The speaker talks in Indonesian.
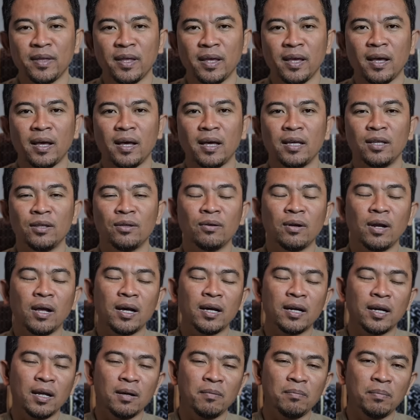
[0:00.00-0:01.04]
Ya, itulah
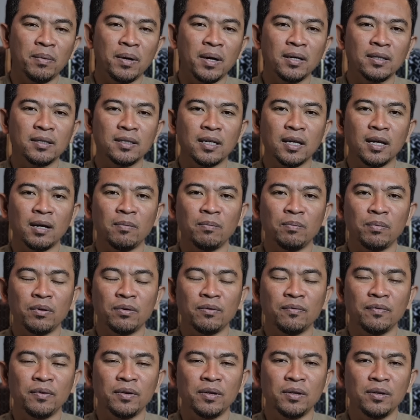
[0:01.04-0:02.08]
kenapa saya
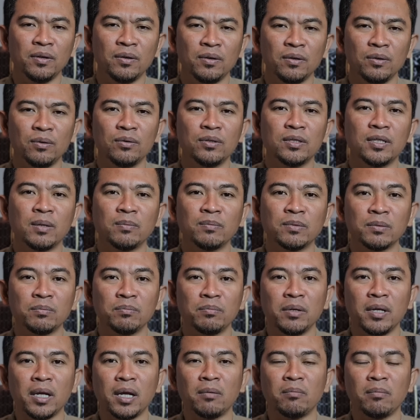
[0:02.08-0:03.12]
upload video itu jam 9
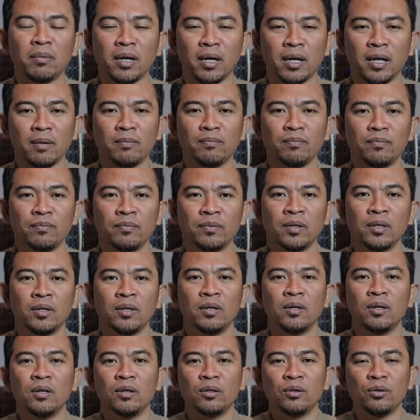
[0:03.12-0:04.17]
malam.
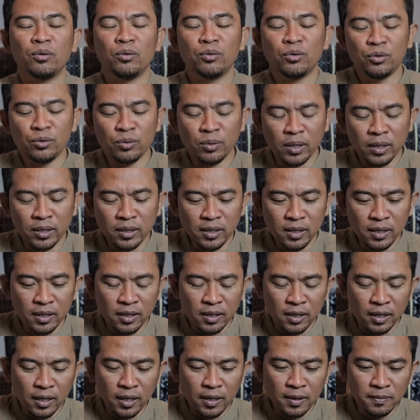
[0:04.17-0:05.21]
Tujuannya
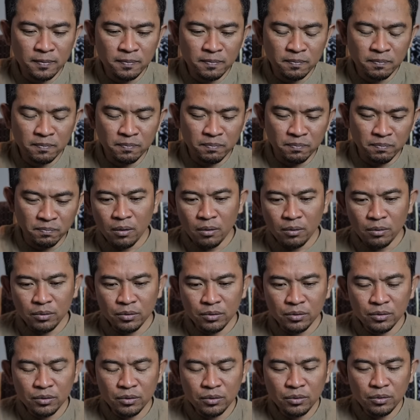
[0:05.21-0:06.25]
adalah
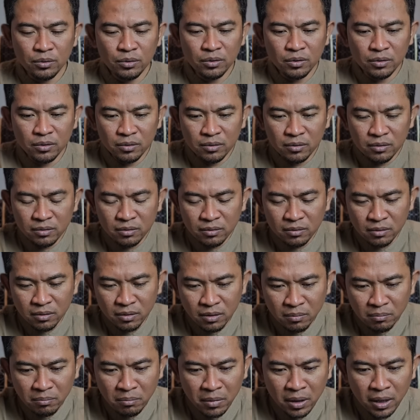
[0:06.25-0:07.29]
untuk
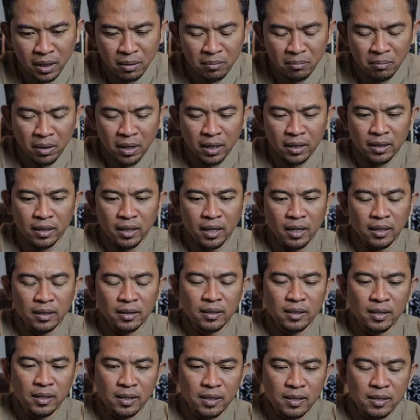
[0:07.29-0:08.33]
menemani
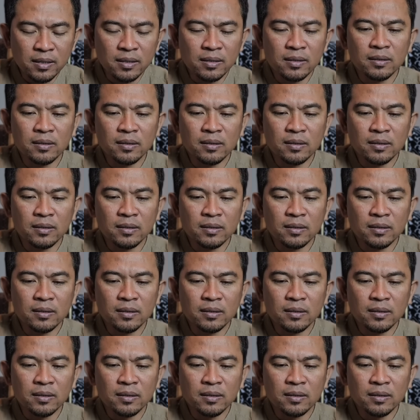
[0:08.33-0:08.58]
Anda